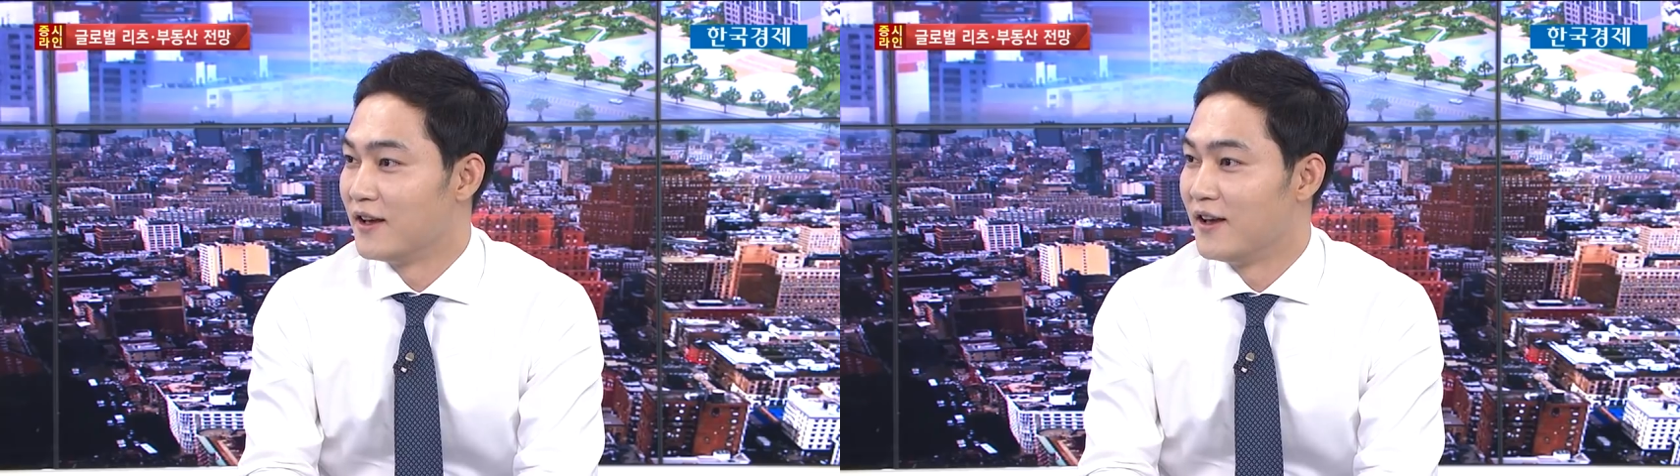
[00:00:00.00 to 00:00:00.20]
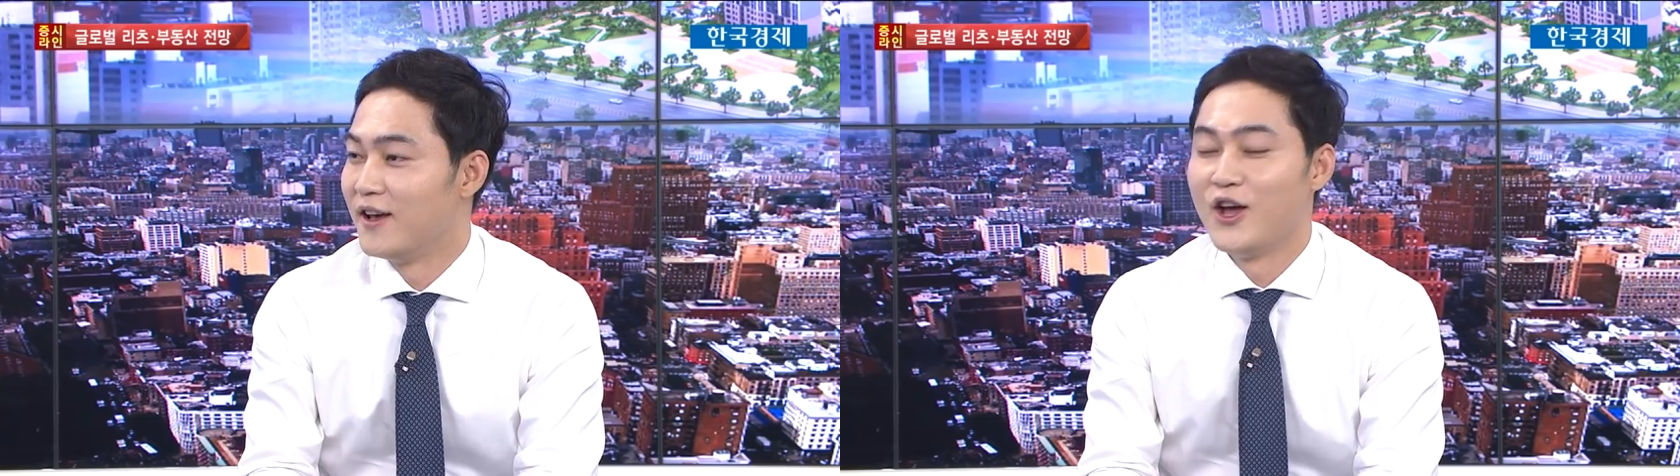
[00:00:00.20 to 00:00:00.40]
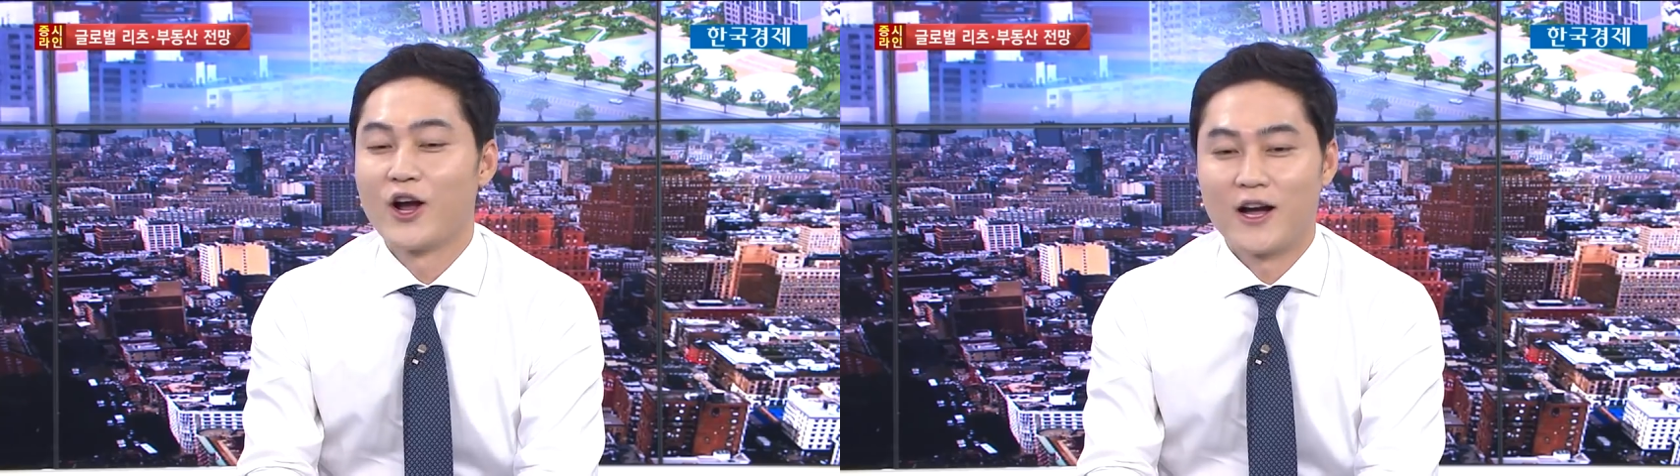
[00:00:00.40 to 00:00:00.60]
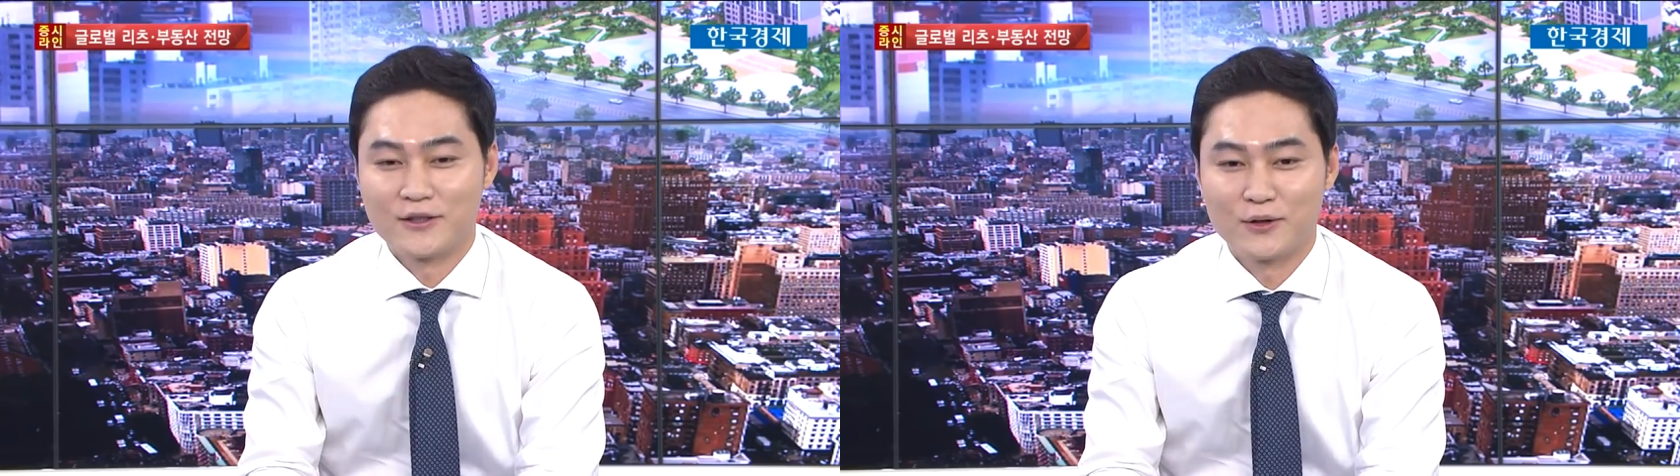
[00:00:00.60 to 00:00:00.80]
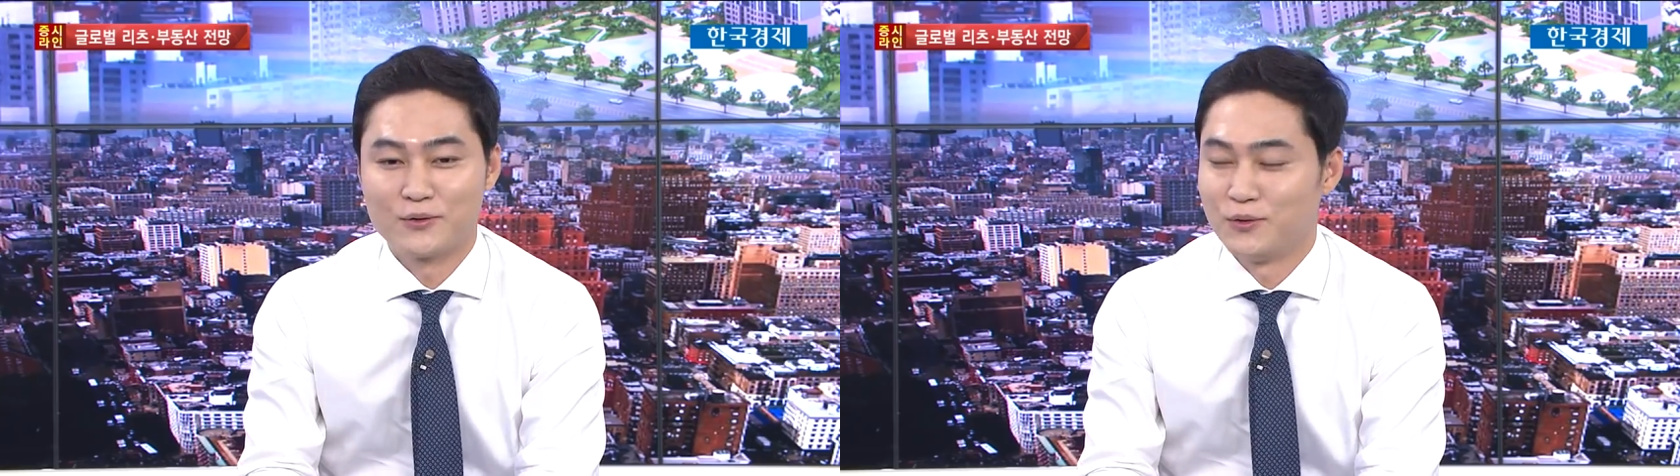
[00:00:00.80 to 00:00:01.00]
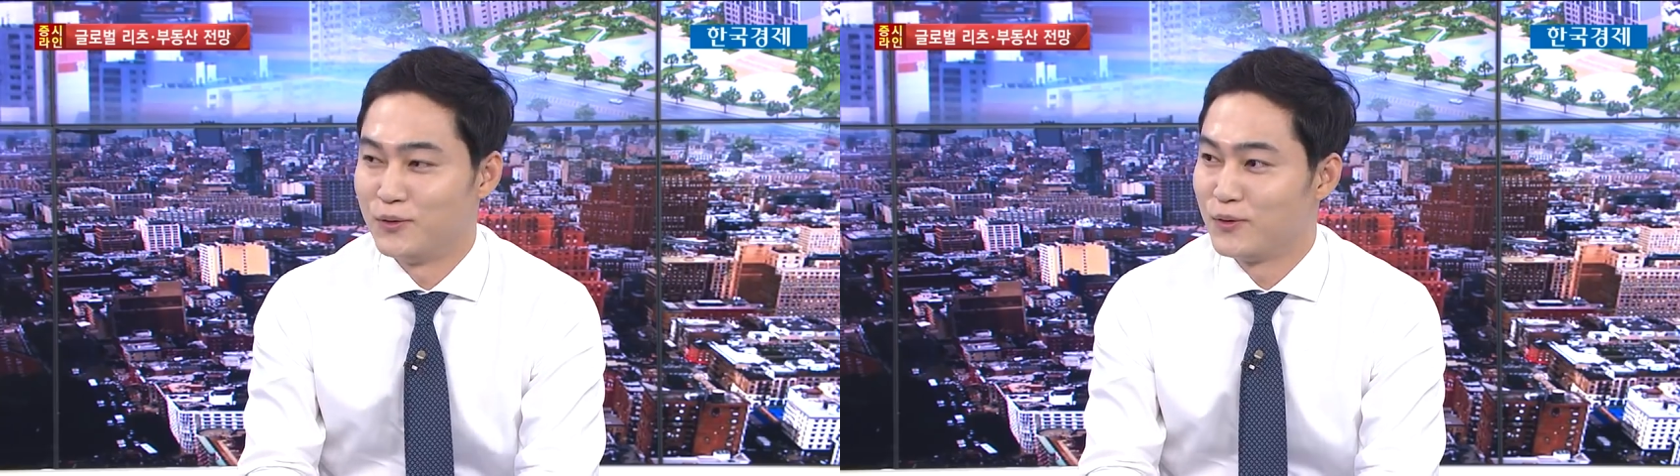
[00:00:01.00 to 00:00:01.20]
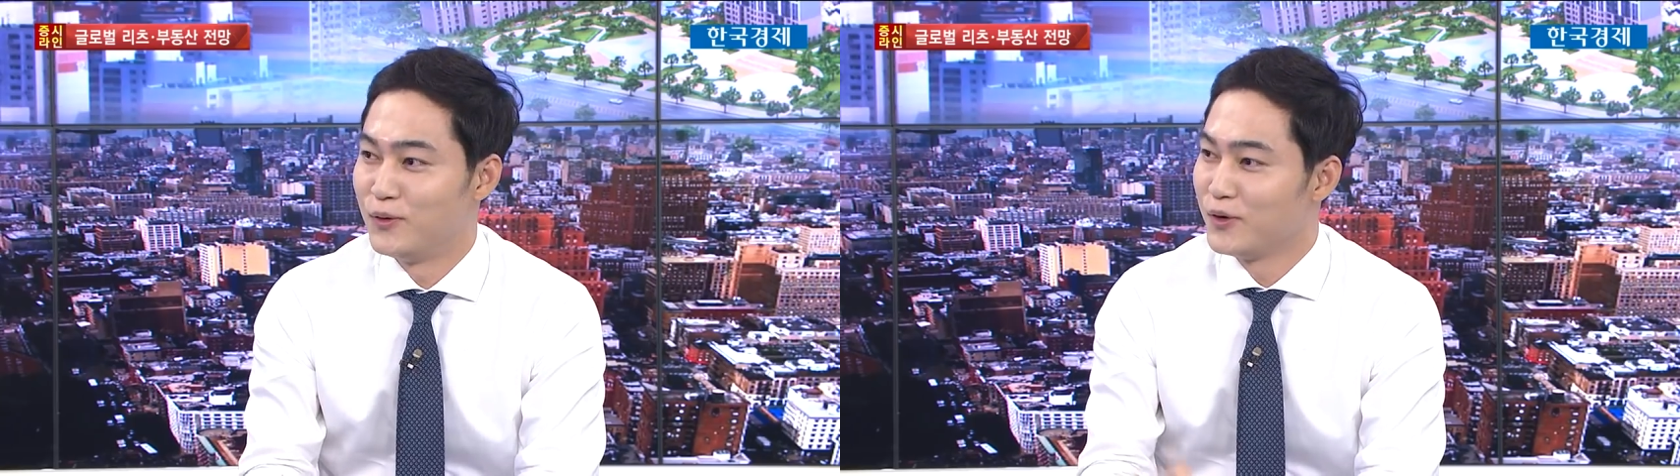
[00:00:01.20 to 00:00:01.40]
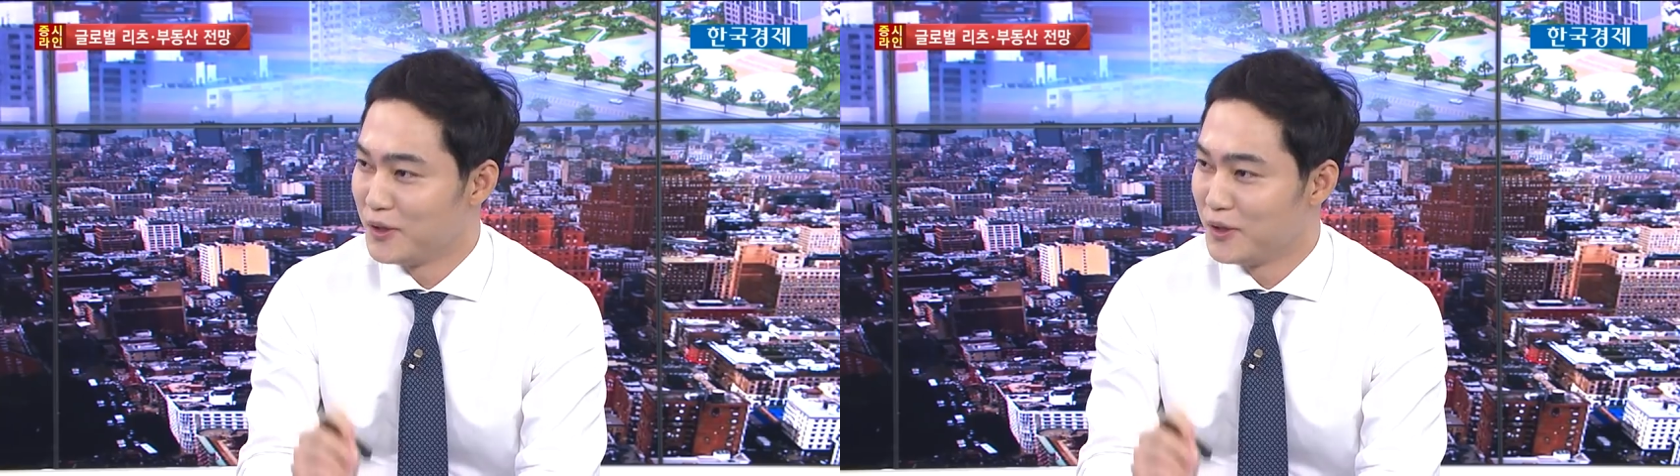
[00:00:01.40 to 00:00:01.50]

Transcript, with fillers: 음. 가장 좋고